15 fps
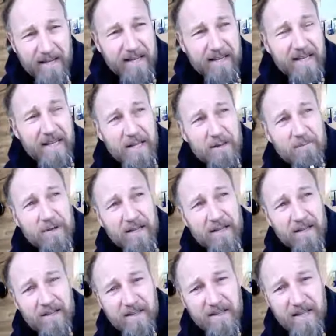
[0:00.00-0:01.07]
keine
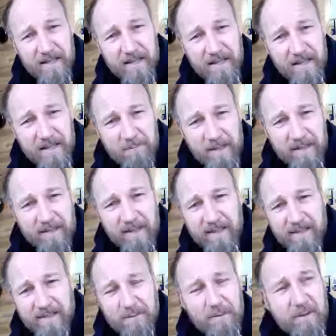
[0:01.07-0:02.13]
E-Mail, keine
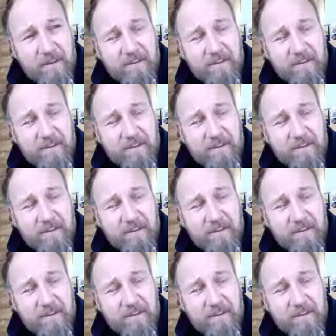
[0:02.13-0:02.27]
E-Mail-Adresse mehr.